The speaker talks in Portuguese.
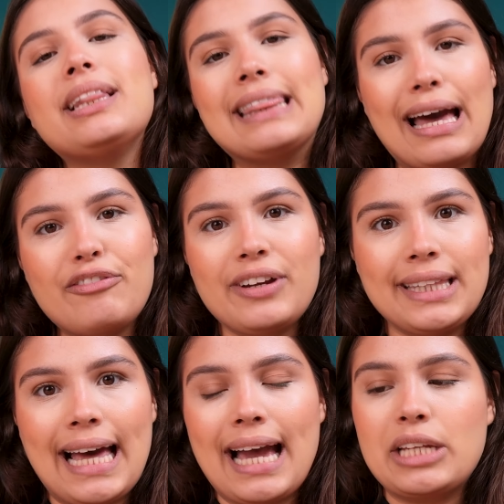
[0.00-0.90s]
Na
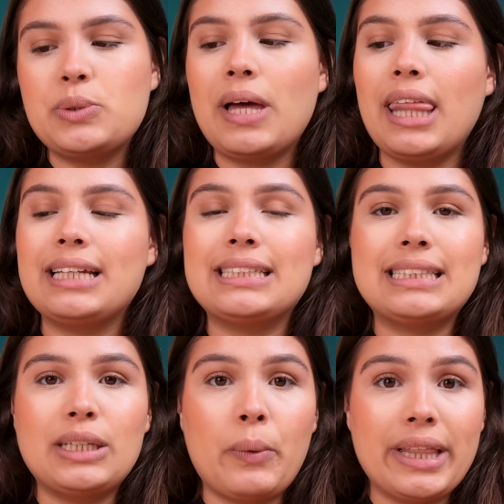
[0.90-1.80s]
verdade, o Galaxy
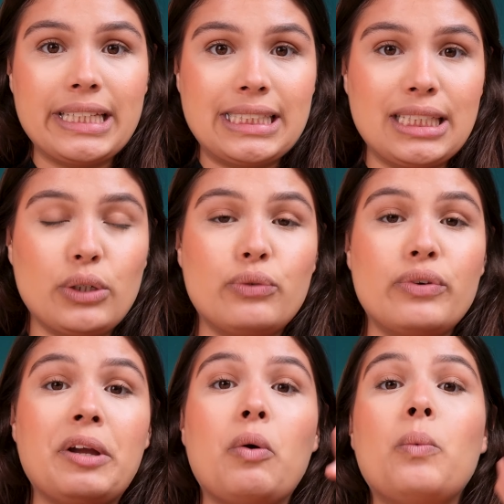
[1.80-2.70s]
A55
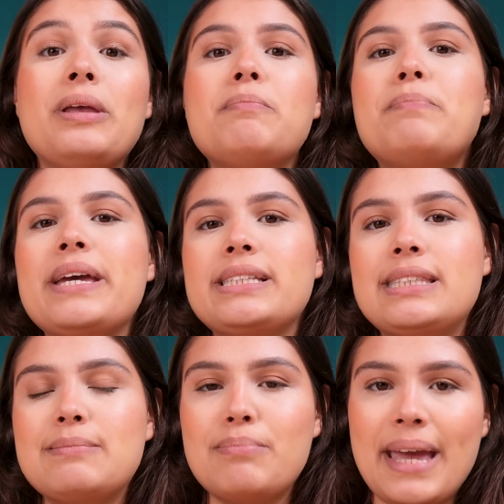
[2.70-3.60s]
vem com
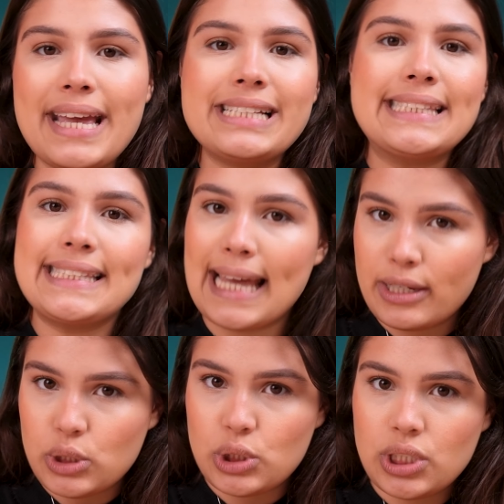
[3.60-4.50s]

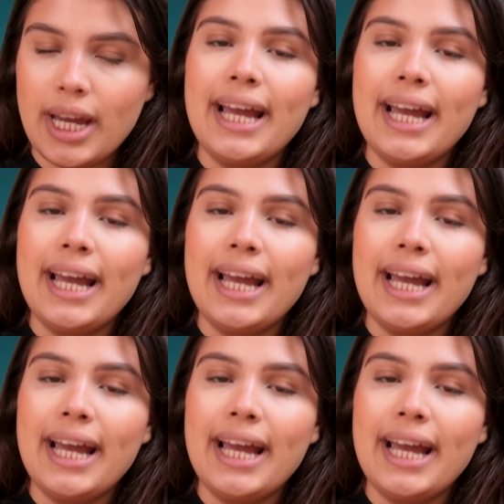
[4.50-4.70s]
IP67,